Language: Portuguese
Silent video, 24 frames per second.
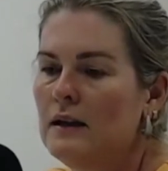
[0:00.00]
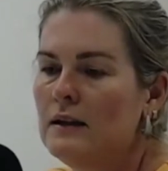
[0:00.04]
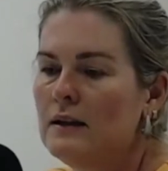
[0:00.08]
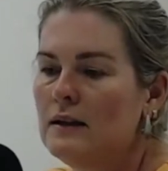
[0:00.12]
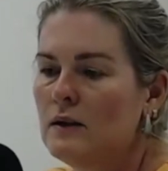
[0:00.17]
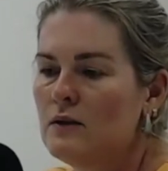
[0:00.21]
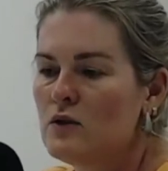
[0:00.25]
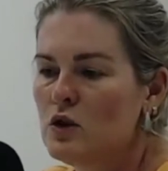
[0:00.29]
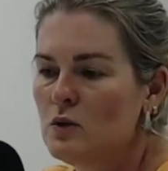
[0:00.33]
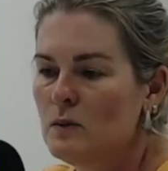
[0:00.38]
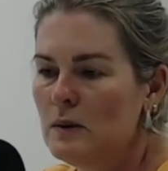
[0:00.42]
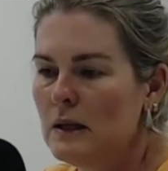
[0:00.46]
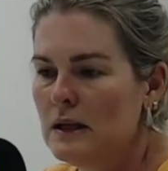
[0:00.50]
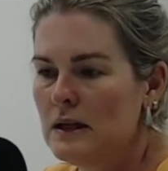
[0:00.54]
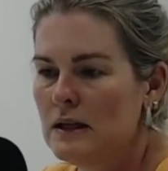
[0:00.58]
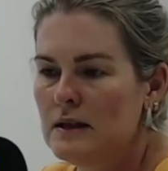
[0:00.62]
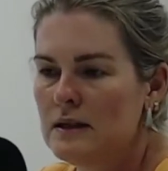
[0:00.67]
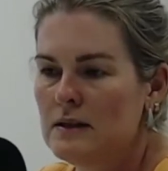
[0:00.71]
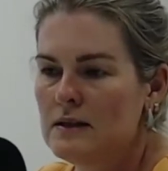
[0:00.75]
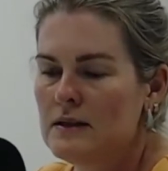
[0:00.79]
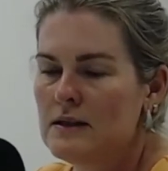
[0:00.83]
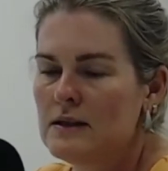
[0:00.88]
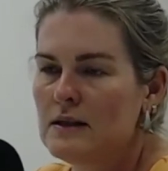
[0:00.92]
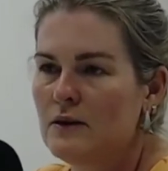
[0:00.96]
Então, se uma
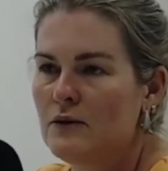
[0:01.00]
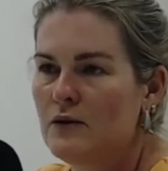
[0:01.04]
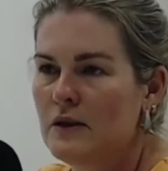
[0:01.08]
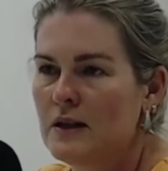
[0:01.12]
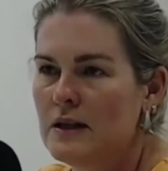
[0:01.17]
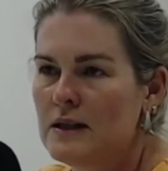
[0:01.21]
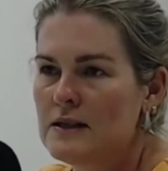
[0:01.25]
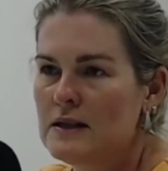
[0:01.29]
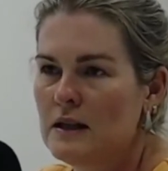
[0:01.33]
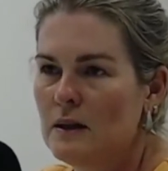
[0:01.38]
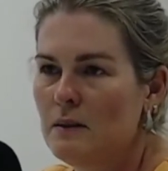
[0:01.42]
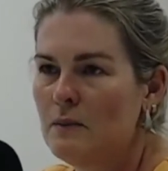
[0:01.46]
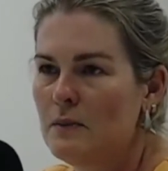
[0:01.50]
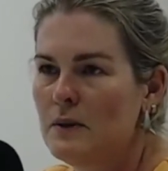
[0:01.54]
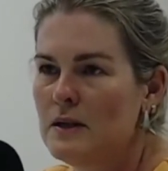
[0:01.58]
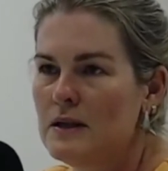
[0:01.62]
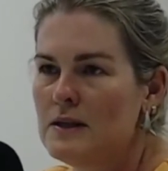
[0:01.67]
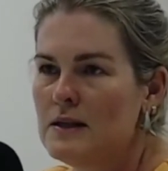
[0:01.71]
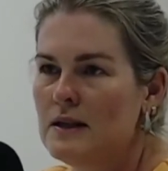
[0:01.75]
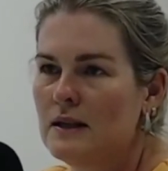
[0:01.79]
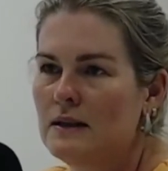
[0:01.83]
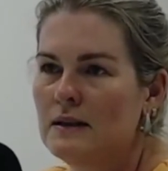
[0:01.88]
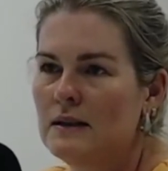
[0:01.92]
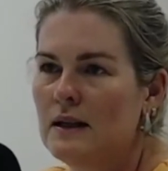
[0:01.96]
criança fica
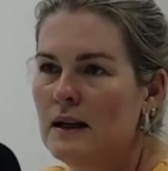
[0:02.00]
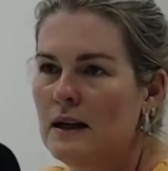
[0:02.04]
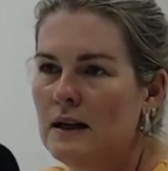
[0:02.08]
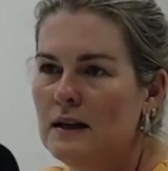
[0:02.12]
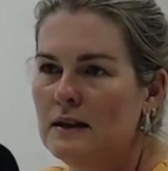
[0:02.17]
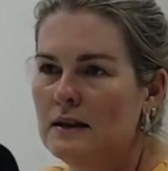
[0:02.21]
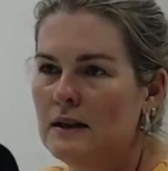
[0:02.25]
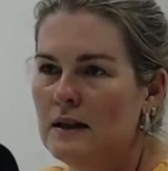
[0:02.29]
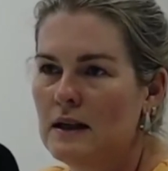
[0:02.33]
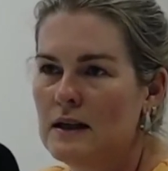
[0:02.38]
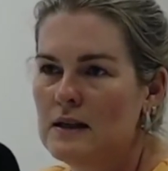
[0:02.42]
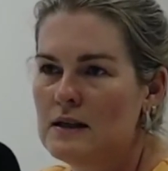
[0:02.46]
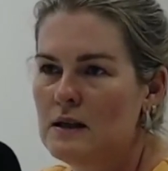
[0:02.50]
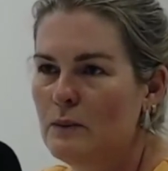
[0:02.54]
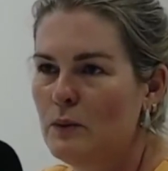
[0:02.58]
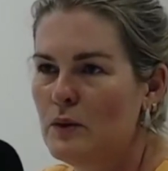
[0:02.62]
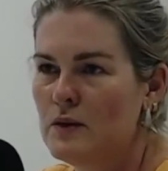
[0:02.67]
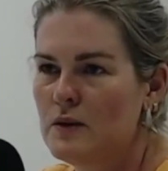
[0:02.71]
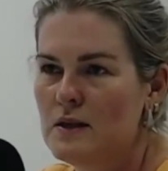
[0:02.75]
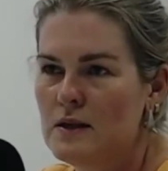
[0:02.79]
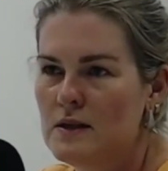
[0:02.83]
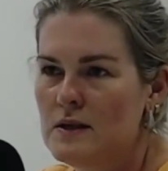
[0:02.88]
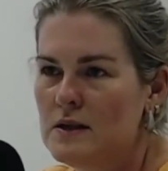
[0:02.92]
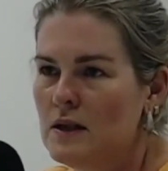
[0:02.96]
sempre sentada
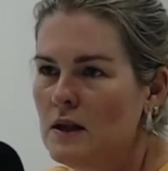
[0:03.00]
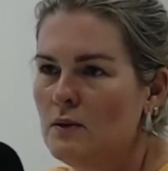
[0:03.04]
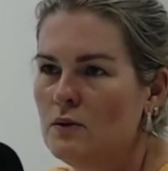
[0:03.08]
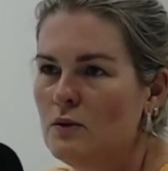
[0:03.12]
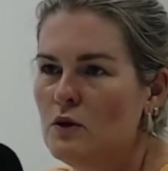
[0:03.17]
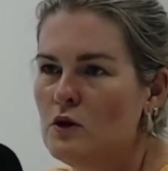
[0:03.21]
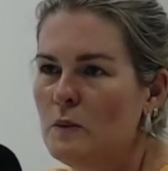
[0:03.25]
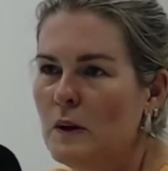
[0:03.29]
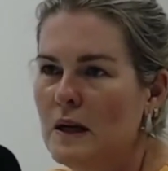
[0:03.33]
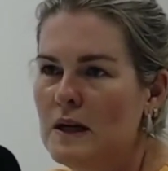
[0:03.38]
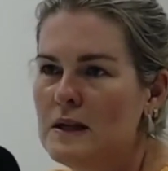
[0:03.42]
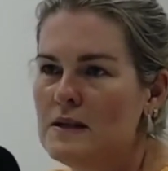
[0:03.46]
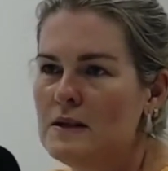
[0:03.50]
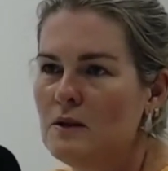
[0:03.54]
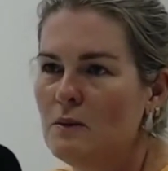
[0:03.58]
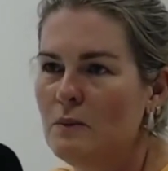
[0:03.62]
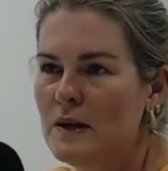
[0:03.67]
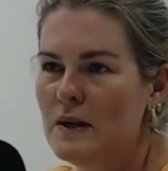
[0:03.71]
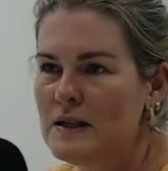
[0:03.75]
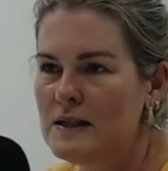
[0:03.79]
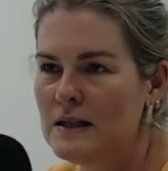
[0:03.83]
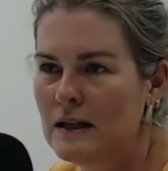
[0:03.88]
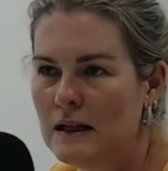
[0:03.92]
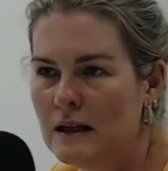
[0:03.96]
nessa posição e os pais
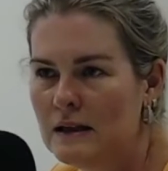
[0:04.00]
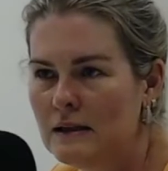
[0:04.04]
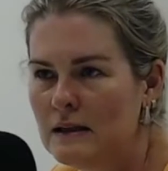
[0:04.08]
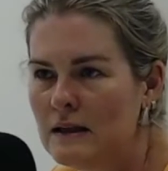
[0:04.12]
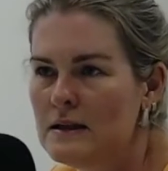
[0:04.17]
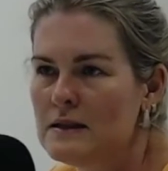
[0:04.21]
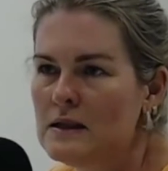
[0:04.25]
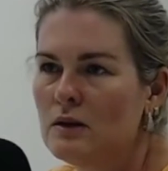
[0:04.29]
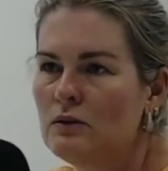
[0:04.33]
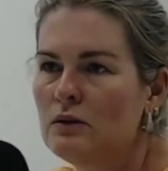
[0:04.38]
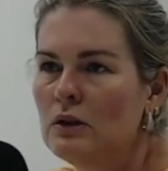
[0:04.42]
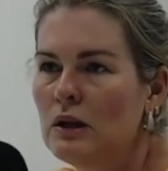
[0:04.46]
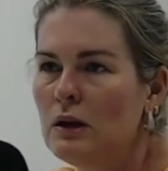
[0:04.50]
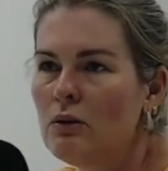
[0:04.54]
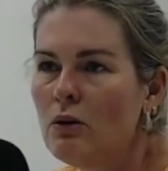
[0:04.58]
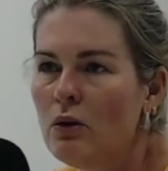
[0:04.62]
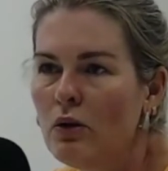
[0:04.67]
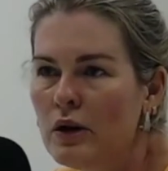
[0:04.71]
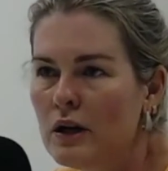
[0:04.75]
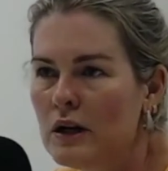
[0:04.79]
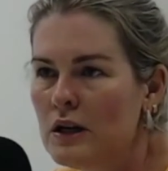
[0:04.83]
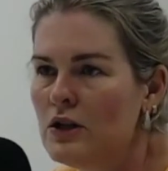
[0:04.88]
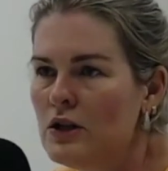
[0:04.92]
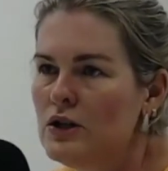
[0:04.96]
não prestarem atenção,
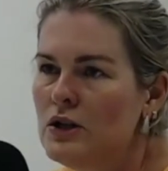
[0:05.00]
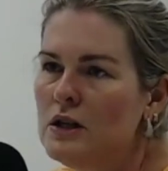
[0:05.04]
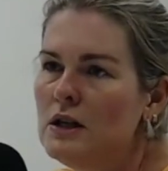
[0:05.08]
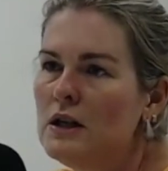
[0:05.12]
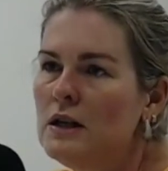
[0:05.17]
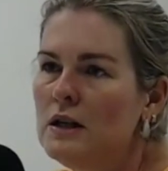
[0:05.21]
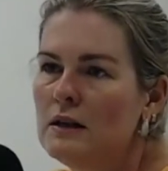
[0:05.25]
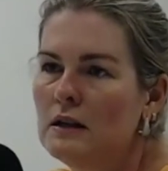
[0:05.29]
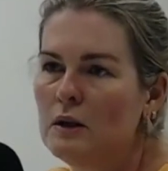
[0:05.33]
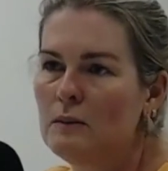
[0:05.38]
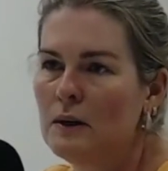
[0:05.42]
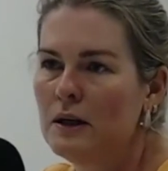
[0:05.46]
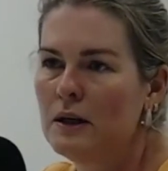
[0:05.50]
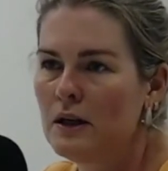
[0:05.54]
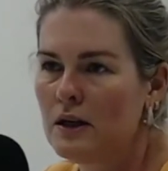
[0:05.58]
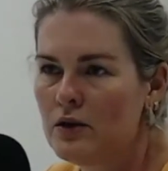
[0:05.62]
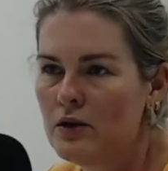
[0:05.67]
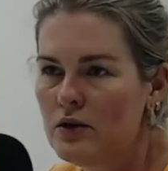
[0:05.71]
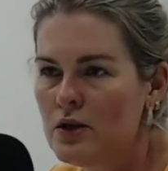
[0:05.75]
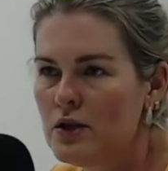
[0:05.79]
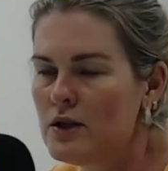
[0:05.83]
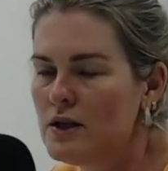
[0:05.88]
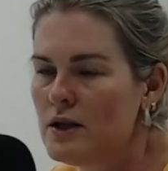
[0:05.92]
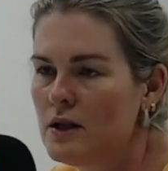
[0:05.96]
não corrigirem, tem uma
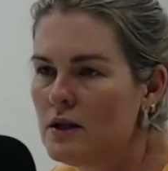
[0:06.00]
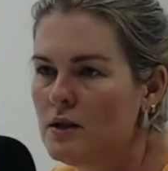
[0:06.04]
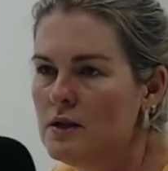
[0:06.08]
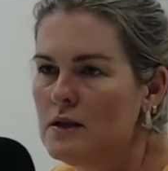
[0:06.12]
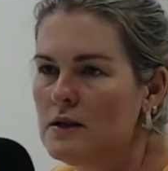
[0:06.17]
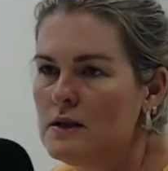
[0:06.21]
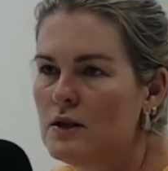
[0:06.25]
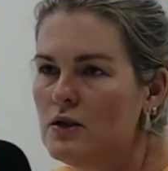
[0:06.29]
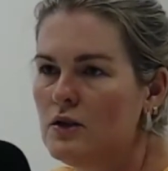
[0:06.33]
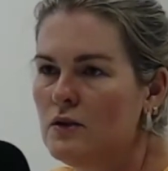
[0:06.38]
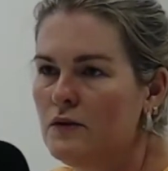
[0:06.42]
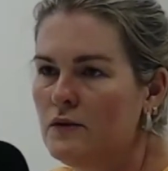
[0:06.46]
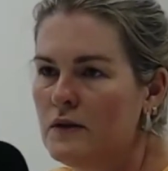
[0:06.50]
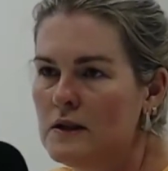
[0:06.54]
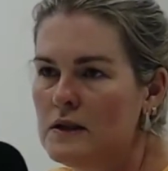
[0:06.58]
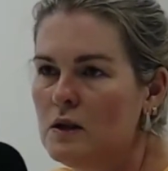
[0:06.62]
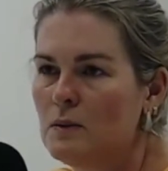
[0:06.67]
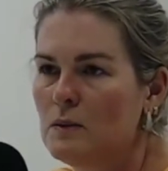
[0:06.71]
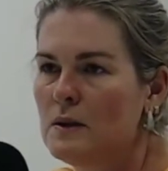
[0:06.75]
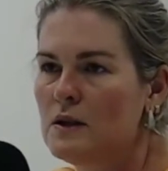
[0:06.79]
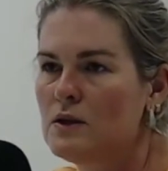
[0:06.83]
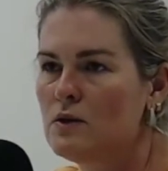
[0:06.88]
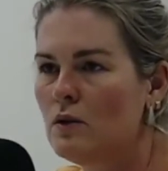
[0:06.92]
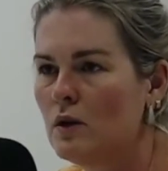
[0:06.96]
grande chance de
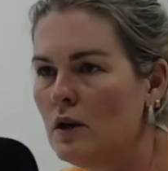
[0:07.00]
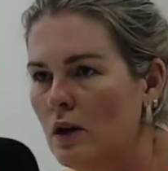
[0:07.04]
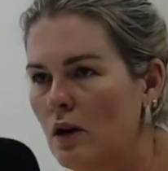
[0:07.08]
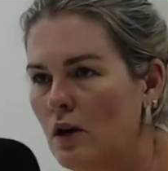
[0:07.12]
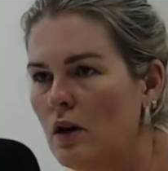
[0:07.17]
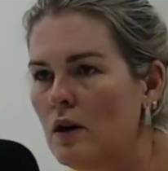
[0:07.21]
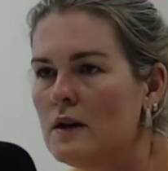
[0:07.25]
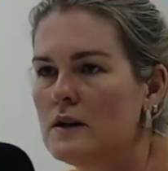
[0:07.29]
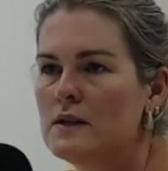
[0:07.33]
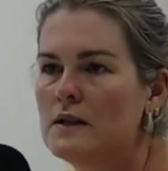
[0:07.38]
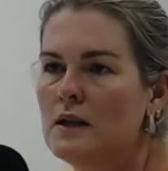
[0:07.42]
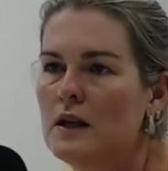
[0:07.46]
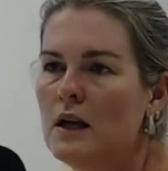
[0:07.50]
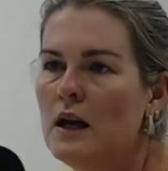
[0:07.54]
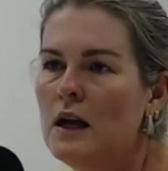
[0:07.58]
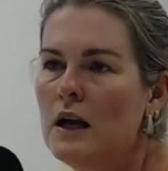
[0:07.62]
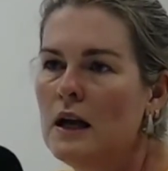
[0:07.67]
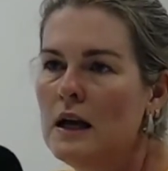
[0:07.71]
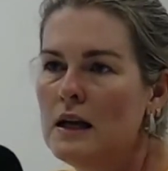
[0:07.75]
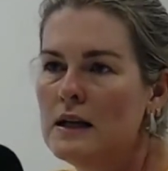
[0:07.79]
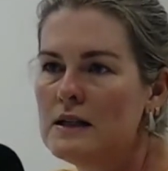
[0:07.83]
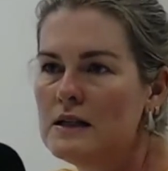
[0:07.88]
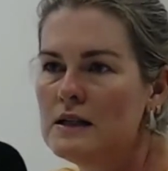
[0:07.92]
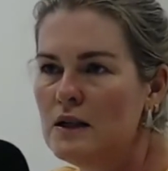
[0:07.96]
fazer uma escoliose,
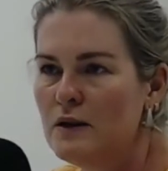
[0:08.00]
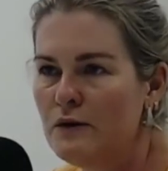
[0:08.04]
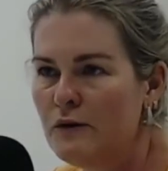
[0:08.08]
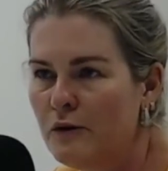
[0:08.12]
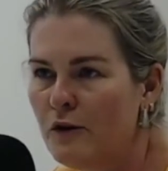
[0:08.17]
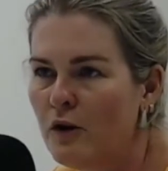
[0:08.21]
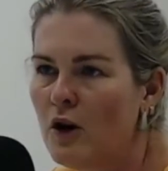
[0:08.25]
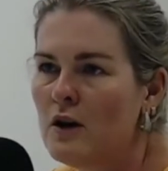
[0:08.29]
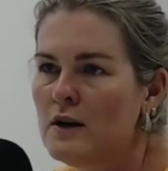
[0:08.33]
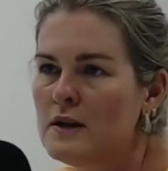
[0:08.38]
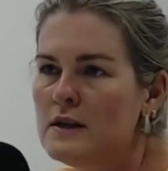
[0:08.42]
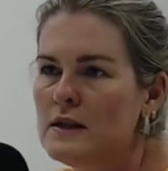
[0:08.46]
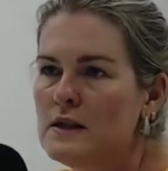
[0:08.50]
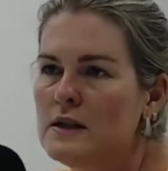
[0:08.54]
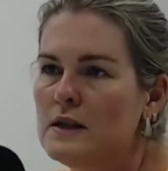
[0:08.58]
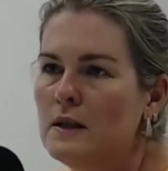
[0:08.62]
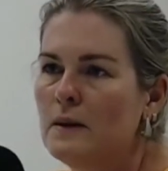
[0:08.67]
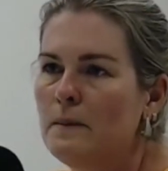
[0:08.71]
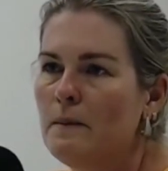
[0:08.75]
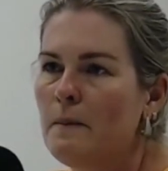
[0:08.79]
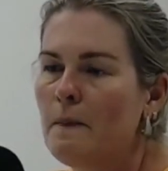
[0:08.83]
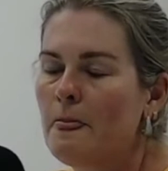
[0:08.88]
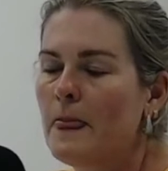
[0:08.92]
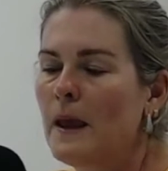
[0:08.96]

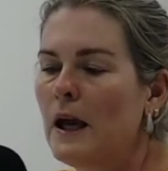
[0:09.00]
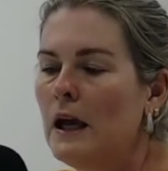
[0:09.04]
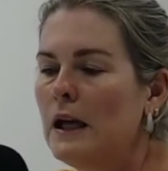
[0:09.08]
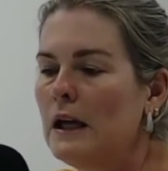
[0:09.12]
cifose.